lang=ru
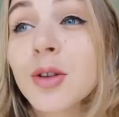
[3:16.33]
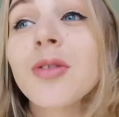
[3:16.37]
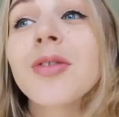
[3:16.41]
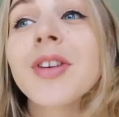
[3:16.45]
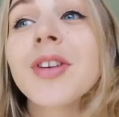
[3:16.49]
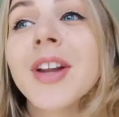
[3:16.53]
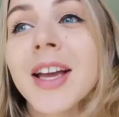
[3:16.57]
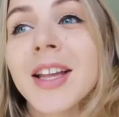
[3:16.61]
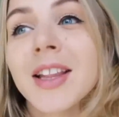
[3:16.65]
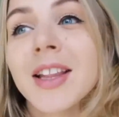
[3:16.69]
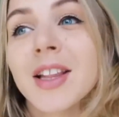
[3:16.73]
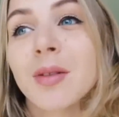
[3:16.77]
Но
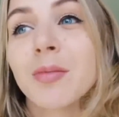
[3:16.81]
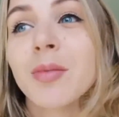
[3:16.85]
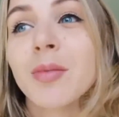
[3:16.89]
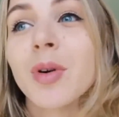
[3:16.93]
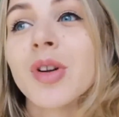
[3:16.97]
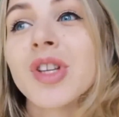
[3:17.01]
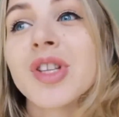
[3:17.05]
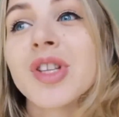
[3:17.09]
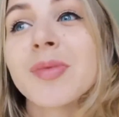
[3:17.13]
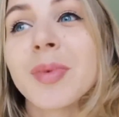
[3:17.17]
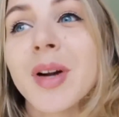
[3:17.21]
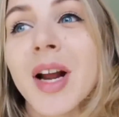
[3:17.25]
вряд ли бы
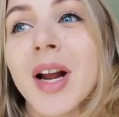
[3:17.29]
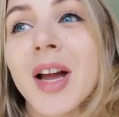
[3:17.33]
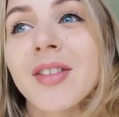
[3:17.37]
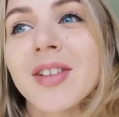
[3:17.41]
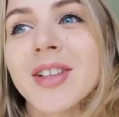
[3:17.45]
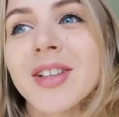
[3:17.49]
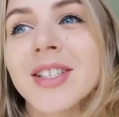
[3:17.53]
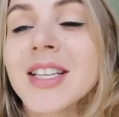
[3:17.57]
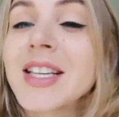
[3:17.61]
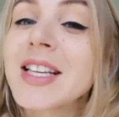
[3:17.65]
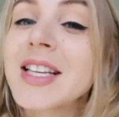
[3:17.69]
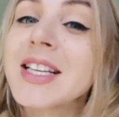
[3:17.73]
он
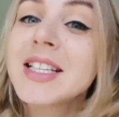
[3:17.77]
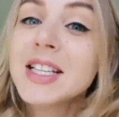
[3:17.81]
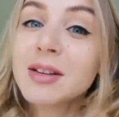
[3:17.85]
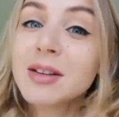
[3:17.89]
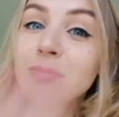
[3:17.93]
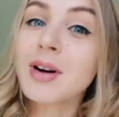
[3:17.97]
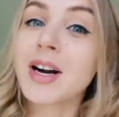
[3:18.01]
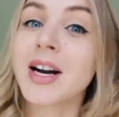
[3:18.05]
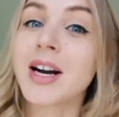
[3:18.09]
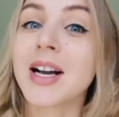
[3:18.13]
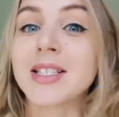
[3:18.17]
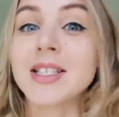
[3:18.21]
справился, если
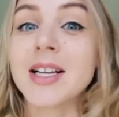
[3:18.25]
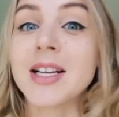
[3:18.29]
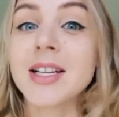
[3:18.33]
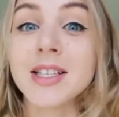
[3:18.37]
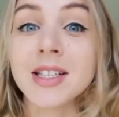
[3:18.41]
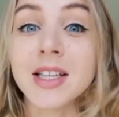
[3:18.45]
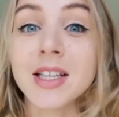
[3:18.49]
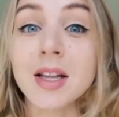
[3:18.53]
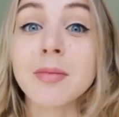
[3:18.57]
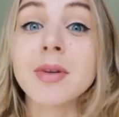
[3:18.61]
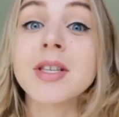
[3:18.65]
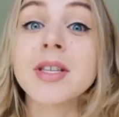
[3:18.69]
бы
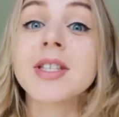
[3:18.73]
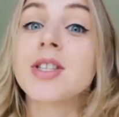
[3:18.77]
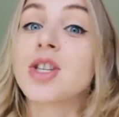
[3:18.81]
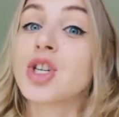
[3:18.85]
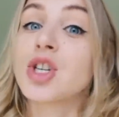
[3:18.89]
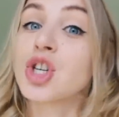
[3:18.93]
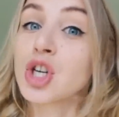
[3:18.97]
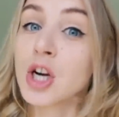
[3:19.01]
оказался на месте